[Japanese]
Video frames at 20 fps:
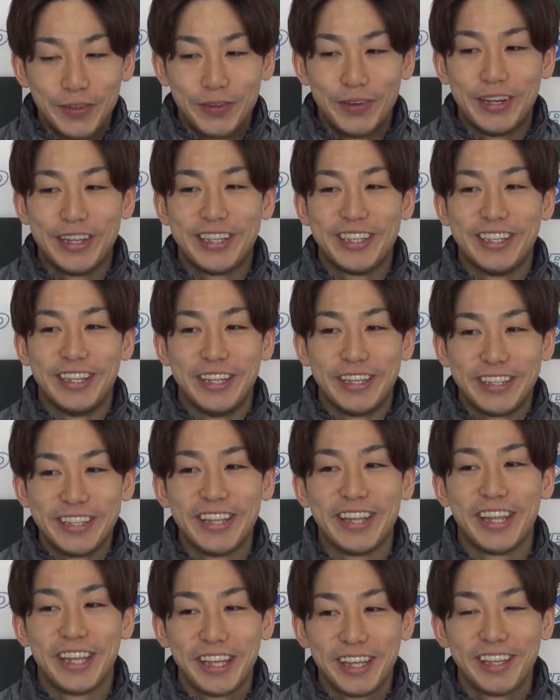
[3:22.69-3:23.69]
嬉しいです
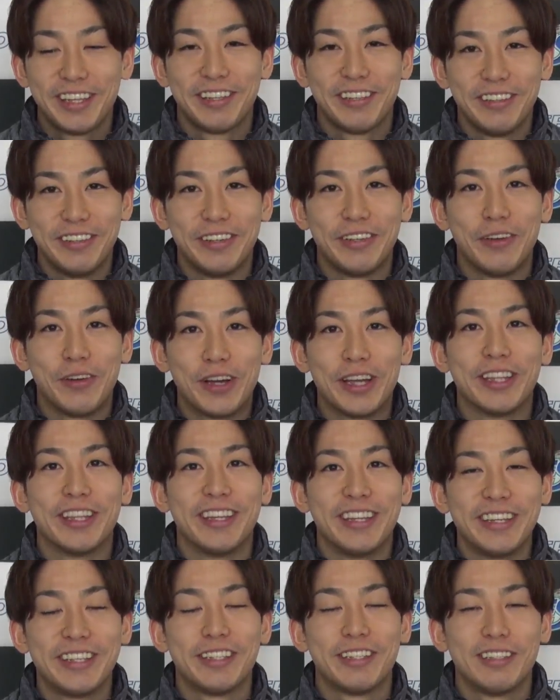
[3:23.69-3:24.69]
ねよかった
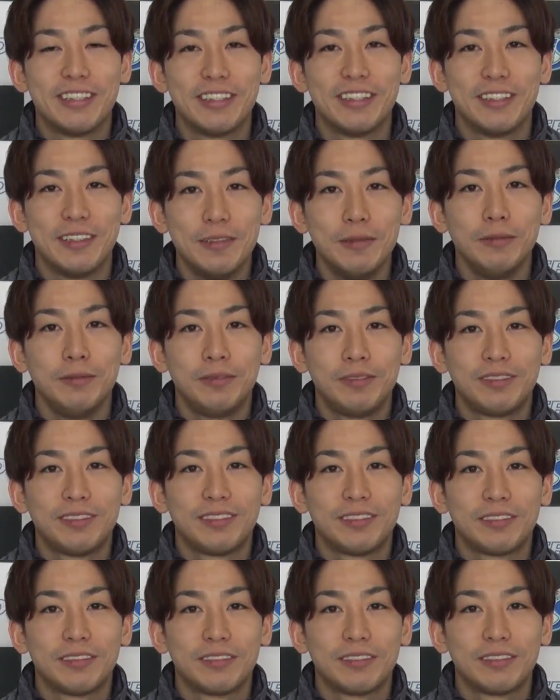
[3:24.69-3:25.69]
です
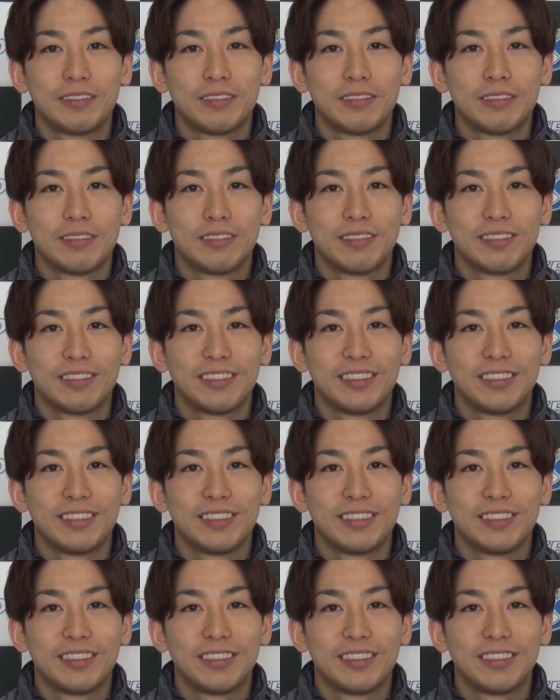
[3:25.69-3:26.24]
クリスさんに